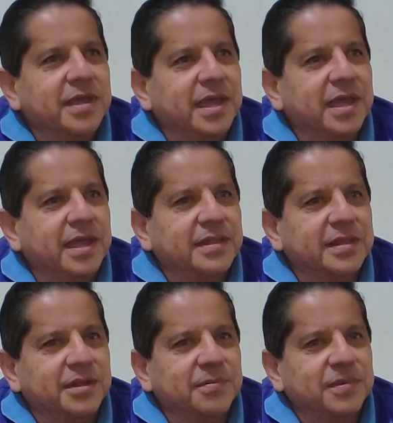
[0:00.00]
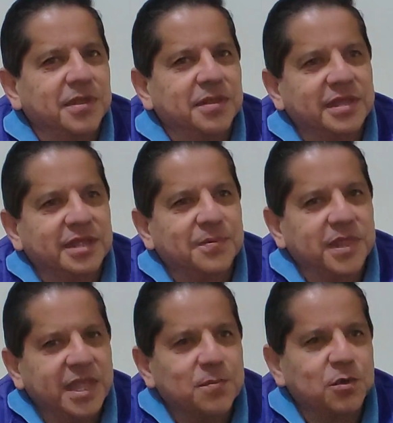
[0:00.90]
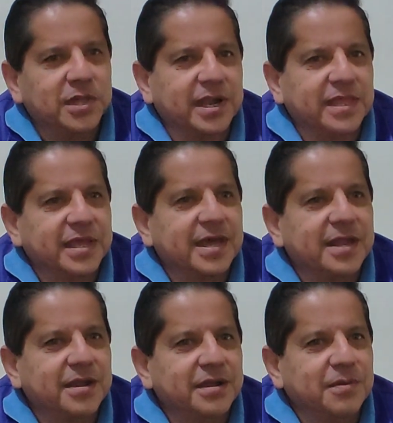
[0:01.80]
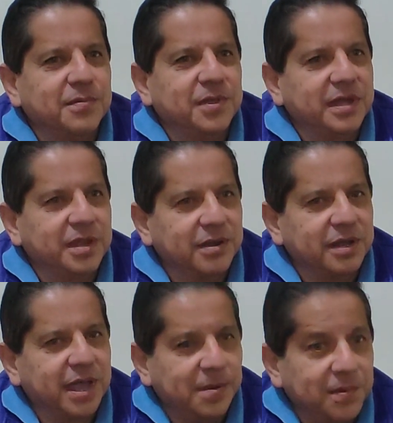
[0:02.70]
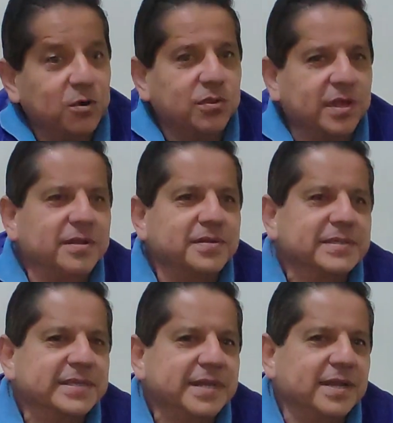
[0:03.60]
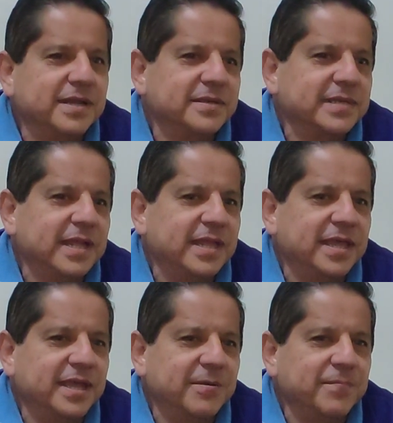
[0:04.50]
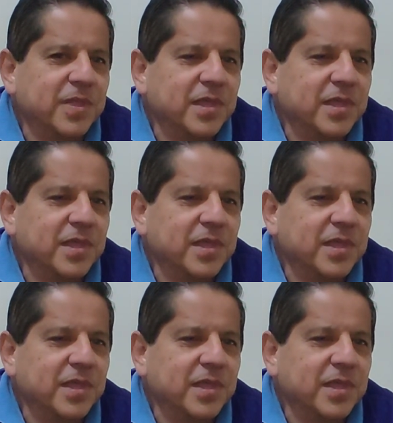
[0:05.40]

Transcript: que, terminemos de erradicar el, virus del, dengue